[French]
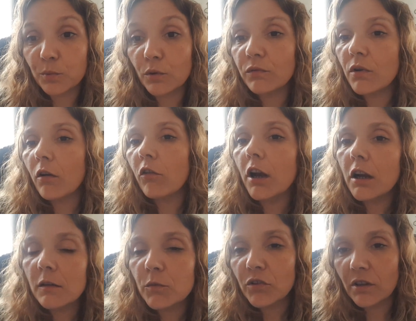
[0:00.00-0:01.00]
pour voir
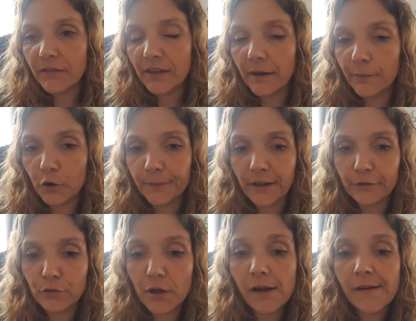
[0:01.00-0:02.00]
voilà, comment ça faisait la
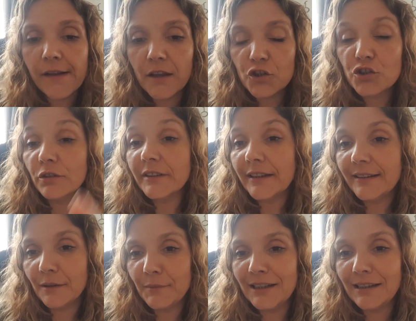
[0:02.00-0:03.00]
première fois. Je suis en train
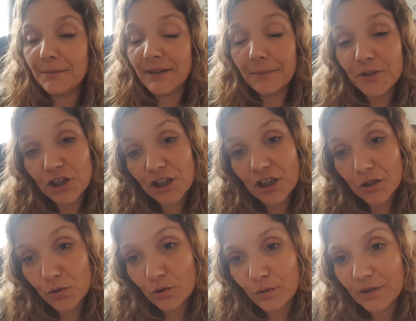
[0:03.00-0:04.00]
de terminer les miens, mais j'ai déjà
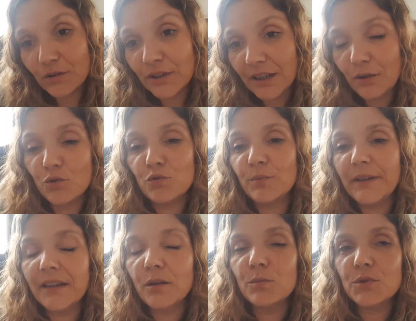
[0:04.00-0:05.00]
reçu celui d'Audrey que je vous
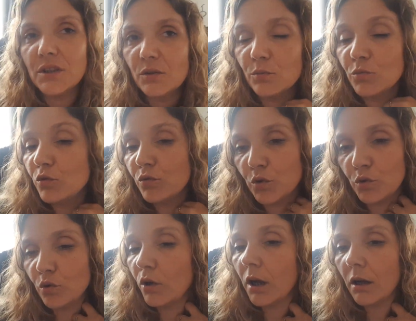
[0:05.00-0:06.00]
mettrai en petit, une petite
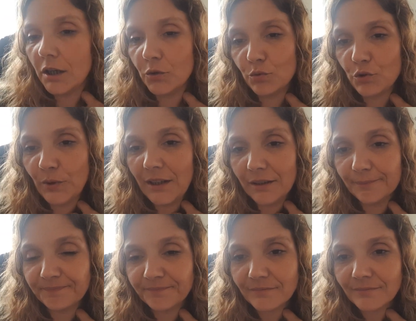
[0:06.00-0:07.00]
photo là tout de suite.